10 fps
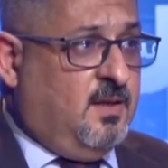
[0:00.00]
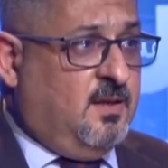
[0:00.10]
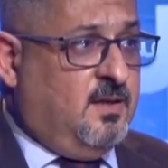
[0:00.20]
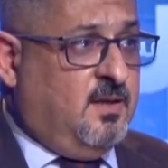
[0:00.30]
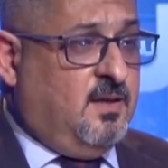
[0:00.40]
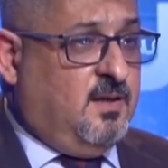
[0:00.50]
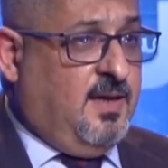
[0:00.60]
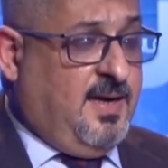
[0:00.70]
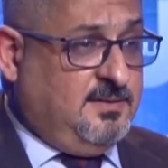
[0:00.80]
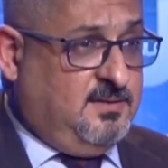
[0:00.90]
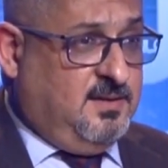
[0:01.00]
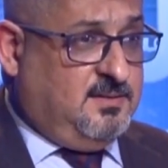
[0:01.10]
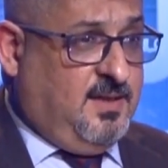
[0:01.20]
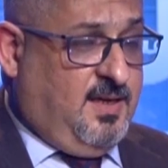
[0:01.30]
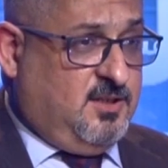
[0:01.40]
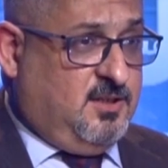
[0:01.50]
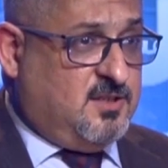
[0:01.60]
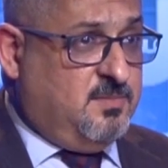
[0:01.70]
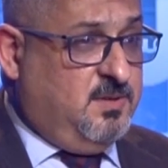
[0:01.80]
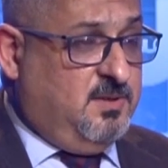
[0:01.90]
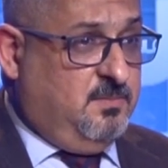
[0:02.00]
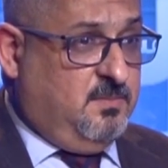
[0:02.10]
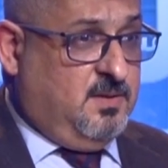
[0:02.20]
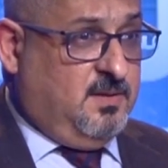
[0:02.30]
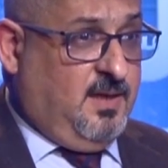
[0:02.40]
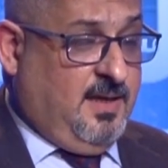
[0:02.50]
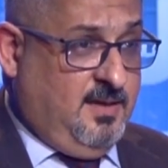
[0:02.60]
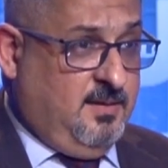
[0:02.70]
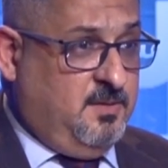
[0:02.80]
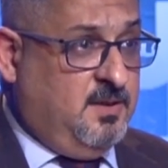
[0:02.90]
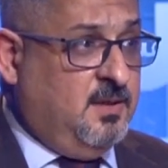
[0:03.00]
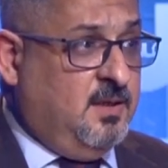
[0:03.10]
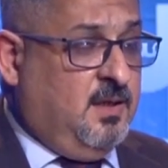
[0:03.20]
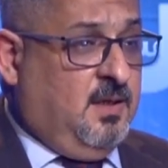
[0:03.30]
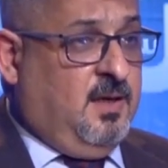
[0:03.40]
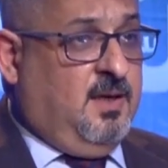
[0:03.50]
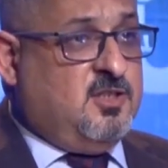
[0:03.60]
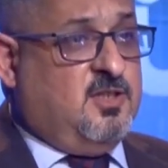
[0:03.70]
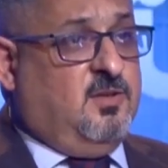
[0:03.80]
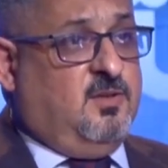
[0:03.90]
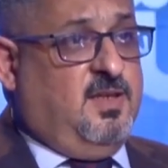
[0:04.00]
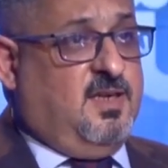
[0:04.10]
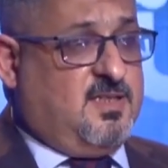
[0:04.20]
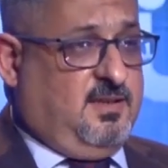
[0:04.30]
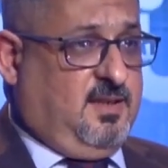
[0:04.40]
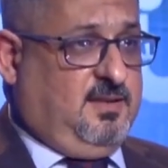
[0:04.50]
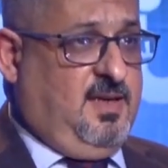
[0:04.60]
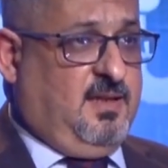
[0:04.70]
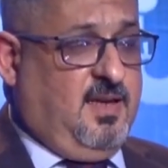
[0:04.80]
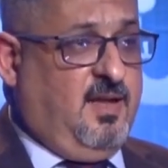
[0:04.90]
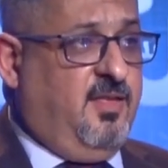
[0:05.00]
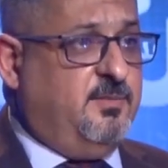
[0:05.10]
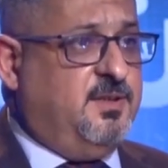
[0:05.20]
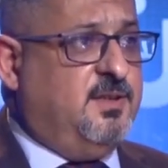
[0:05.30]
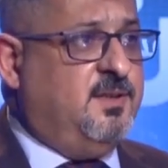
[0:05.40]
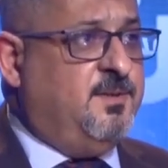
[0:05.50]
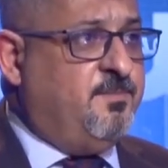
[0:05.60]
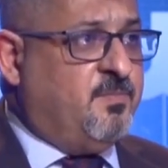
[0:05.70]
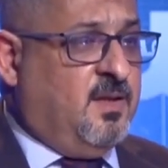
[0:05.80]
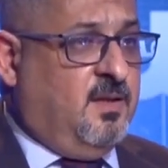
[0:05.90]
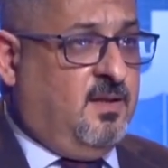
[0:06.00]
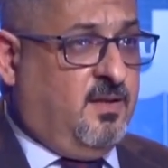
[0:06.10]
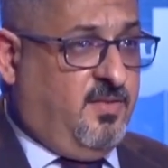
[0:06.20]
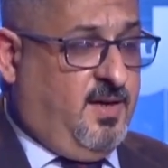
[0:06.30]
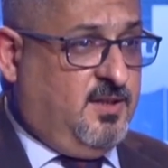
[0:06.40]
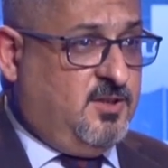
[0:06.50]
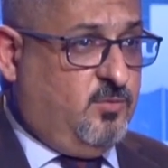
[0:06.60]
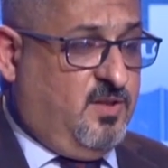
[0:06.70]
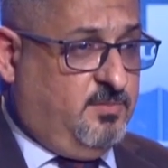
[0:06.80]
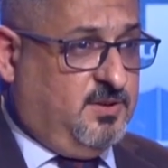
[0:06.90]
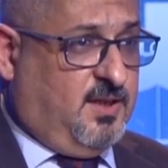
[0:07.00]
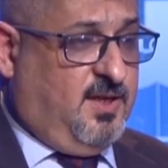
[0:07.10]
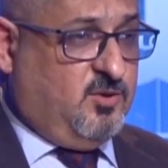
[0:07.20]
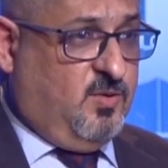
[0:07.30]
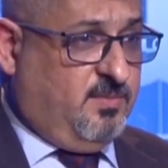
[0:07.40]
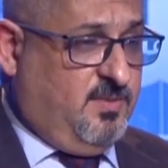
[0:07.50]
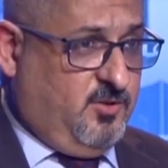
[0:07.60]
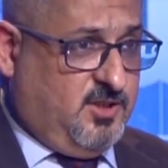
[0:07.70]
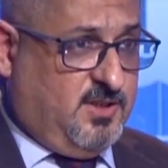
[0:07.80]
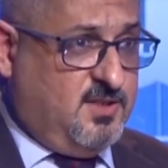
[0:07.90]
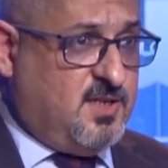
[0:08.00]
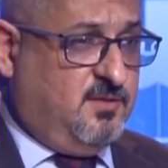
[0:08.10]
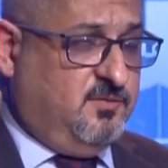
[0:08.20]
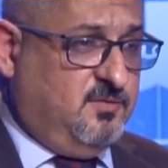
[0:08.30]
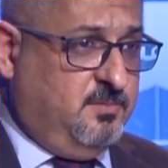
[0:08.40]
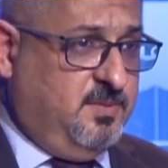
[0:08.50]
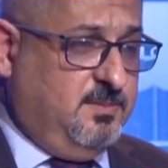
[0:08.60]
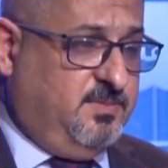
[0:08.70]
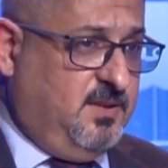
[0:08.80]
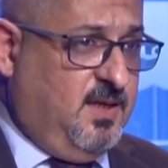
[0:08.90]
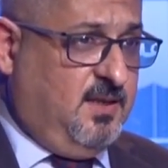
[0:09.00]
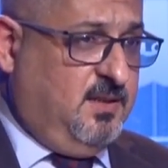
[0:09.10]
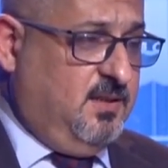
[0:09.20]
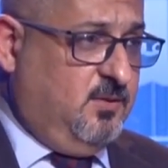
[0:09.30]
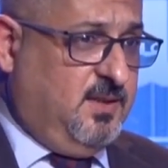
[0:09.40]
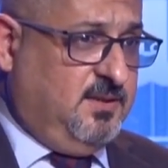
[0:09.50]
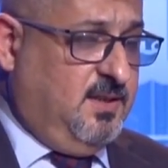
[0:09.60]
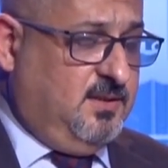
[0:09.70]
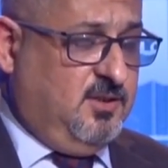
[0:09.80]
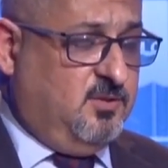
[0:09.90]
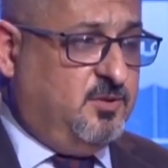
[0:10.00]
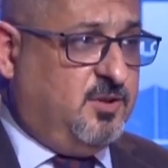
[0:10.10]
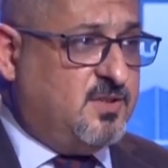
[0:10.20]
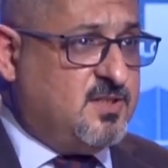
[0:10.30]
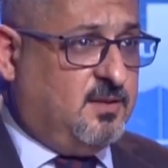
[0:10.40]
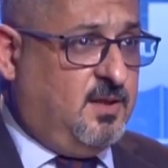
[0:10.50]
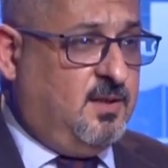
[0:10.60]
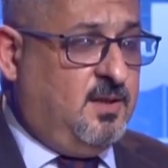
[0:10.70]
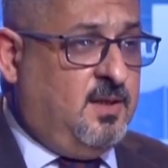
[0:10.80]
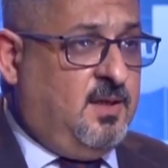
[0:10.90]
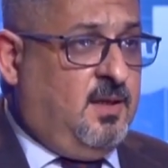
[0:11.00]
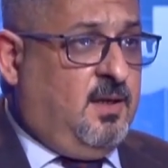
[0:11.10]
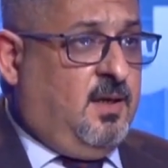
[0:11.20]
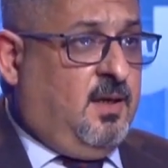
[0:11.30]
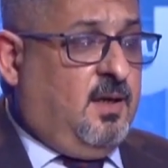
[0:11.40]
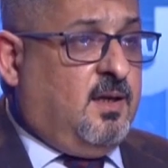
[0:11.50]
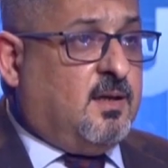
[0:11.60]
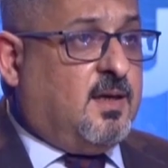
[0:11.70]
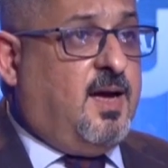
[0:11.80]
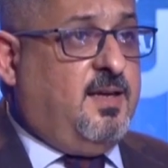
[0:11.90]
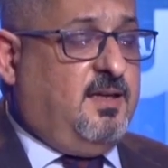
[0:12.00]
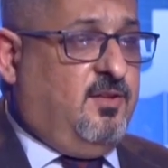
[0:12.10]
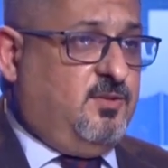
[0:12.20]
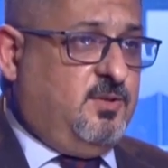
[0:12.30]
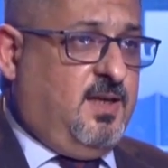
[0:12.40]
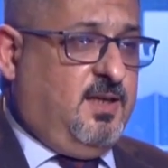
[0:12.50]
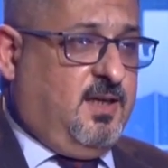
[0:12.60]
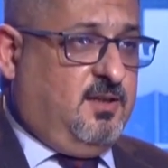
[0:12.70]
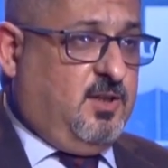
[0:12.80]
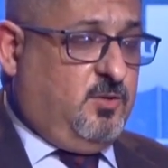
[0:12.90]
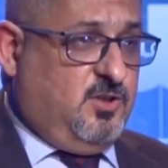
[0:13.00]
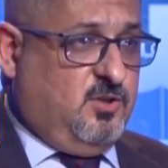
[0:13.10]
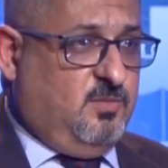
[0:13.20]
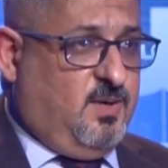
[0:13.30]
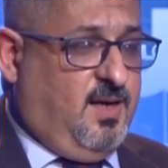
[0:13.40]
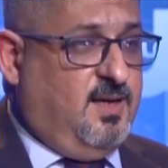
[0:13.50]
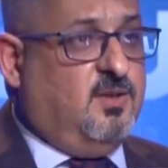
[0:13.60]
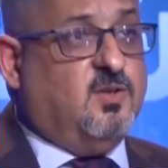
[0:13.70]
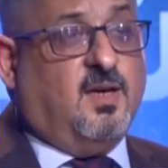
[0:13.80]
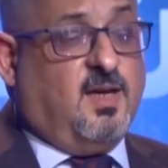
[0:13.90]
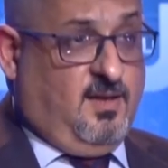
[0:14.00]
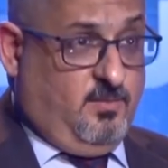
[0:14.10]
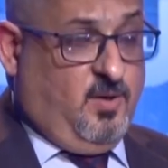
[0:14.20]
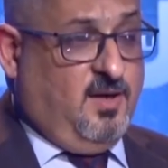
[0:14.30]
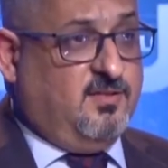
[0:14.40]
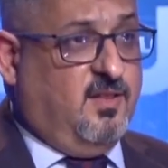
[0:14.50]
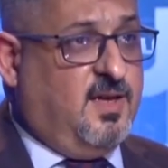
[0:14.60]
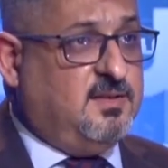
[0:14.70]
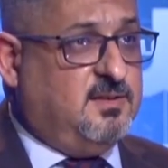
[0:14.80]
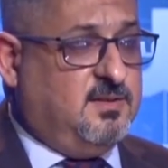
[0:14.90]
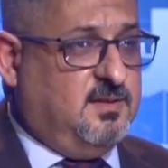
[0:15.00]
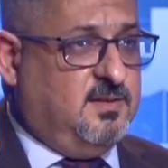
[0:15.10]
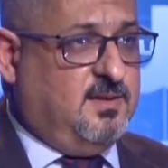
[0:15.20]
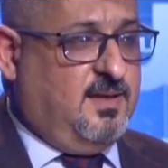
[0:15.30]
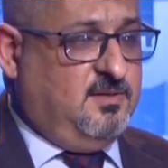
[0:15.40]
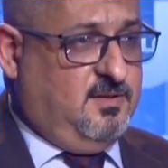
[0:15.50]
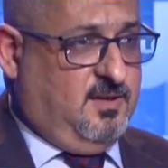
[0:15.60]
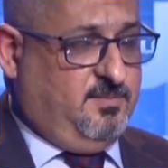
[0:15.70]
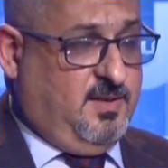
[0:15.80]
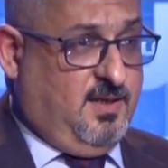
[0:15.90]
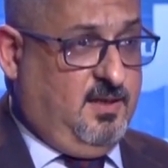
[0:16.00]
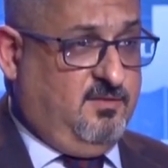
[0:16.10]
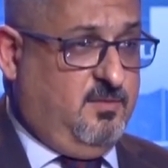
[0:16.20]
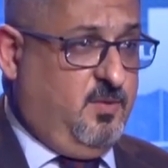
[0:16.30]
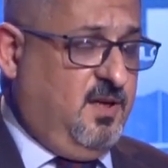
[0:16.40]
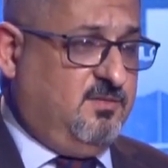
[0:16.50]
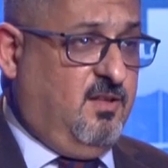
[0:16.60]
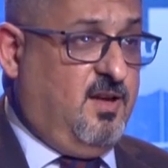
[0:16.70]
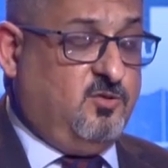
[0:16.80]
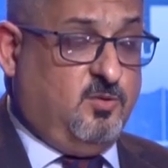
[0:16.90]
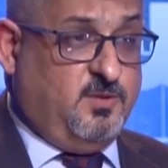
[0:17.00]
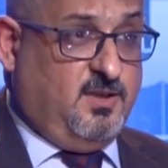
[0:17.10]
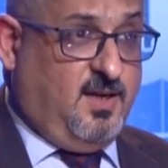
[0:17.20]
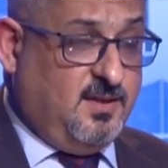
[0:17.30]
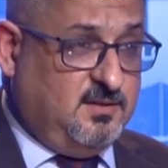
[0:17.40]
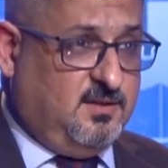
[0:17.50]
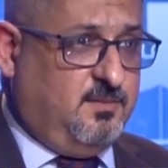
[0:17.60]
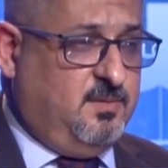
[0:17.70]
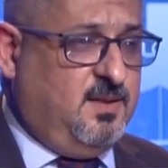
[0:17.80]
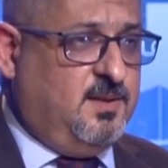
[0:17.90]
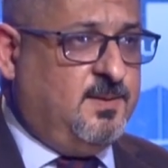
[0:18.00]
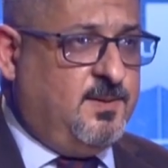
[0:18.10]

آه، أعدت 11 تصميم عالمي اللجنة العليا صادقت على ثلاثة منهن 12 و18 و24 صف بابتدائيه واعداديه ومتوسطه نعم كان ايضا هنالك التوجه المرحله الاخرى الى المحافظات آه، حيث تكليف المحافظات ومديريات التربيه